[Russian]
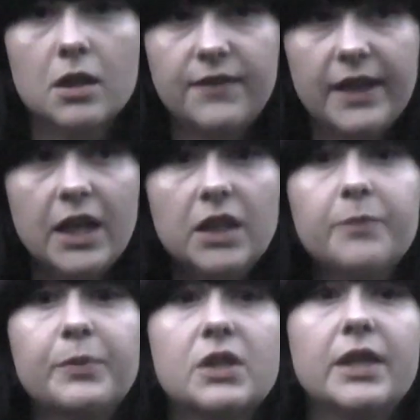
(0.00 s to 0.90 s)
Звонят
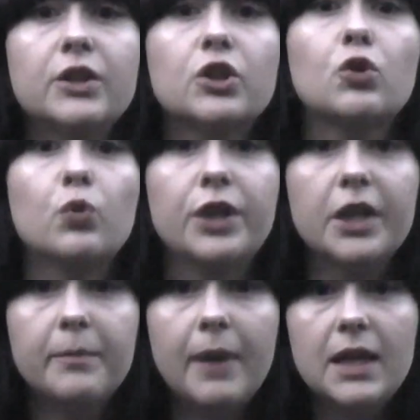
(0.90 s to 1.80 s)
и пациенты
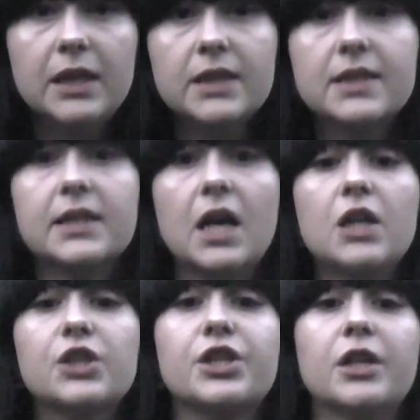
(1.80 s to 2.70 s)
других больниц,
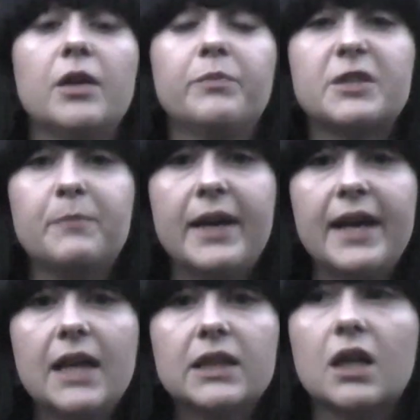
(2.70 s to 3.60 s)
также
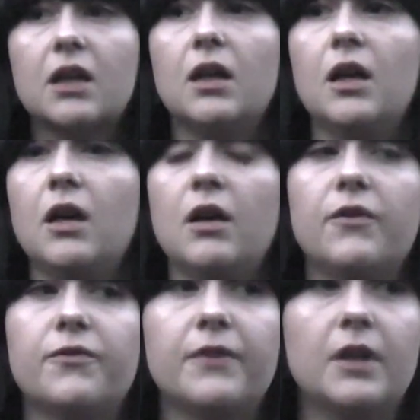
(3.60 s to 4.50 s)
беспорядок
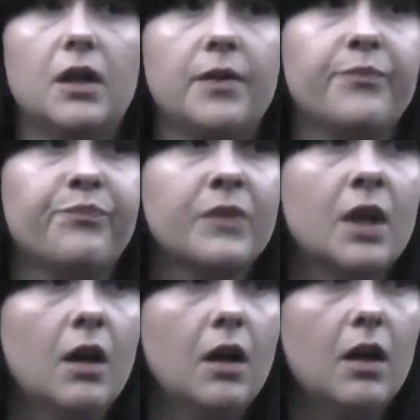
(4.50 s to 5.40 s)
а, в
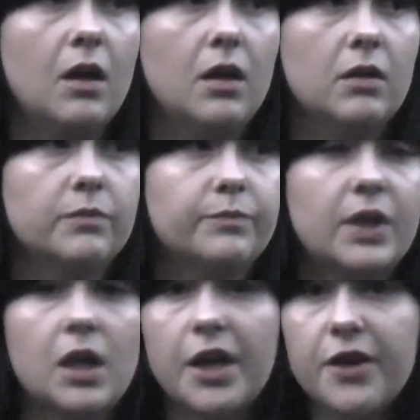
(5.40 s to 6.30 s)
а,
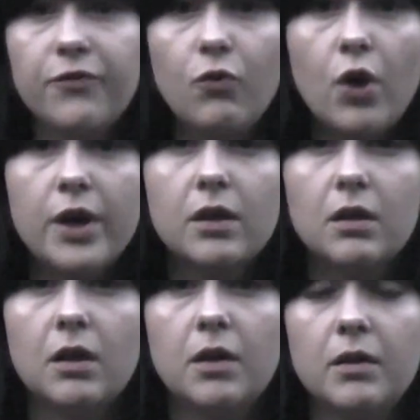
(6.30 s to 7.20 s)
краевой
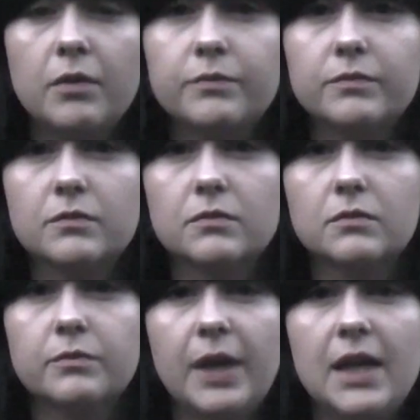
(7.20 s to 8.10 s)
а,
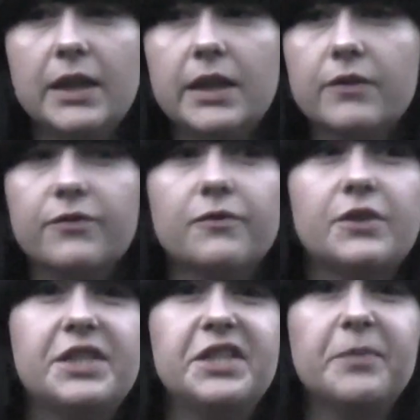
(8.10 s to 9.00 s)
больни...
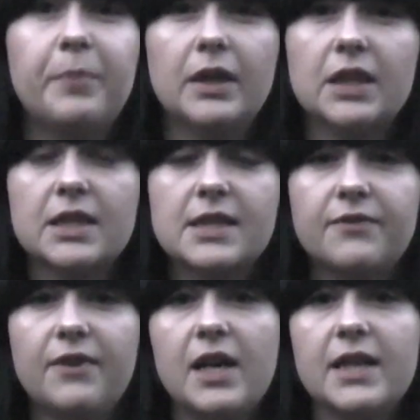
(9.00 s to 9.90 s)
ЗИП, она
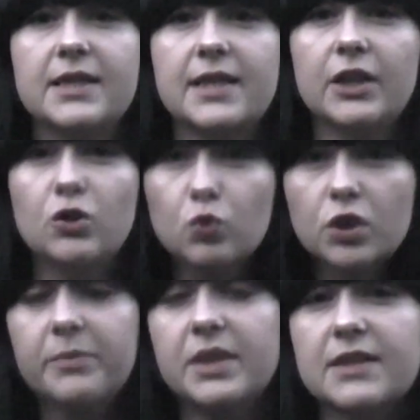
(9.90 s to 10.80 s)
называется,
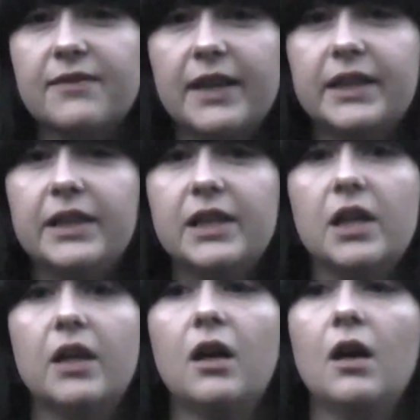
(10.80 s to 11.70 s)
оттуда мне
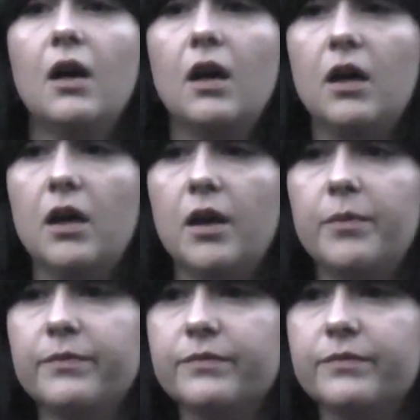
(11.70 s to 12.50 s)
звонили. А...